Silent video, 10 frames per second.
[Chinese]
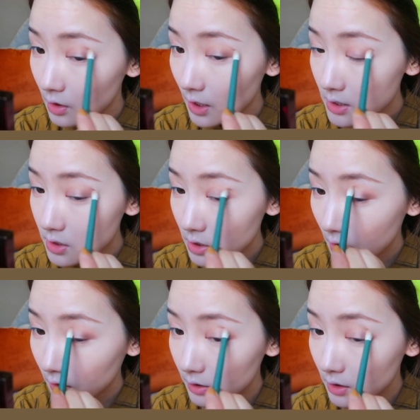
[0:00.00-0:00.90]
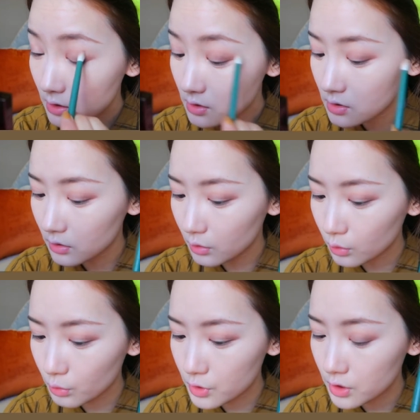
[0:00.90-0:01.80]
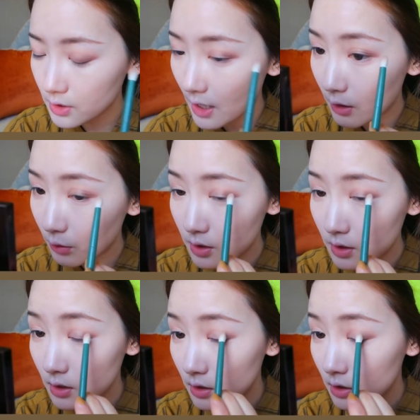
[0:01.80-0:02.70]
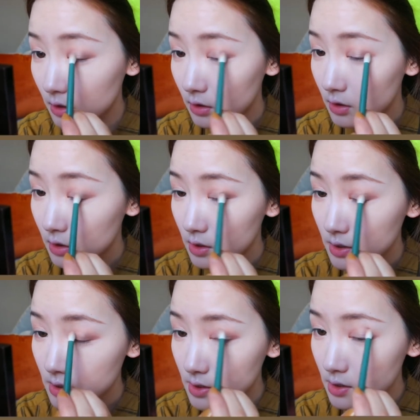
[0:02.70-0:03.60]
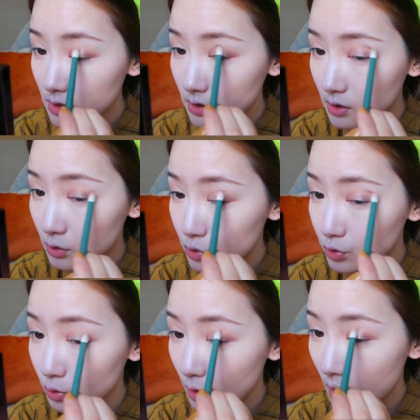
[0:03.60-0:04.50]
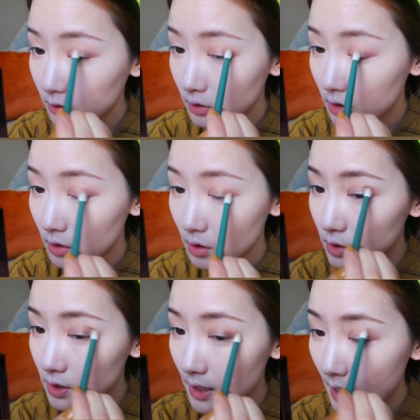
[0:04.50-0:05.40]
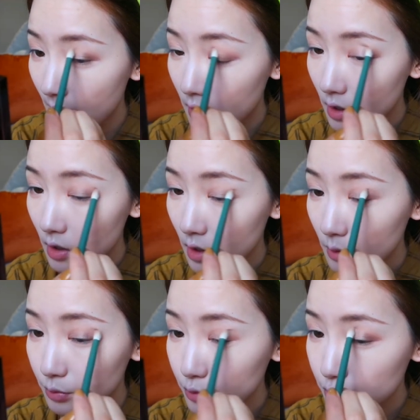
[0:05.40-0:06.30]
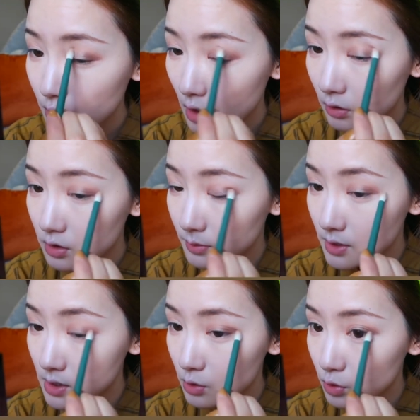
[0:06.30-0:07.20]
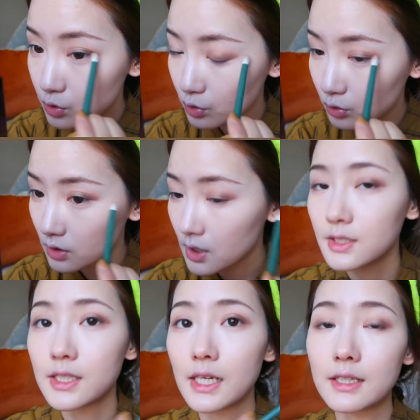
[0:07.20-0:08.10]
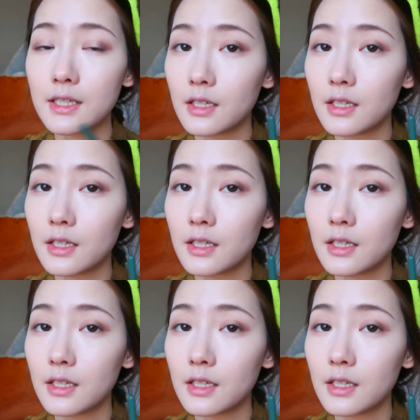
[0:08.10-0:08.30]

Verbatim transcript: 它这两个颜色呢，都是带有一点点。细腻珠光的，所以它不需要什么技术，在你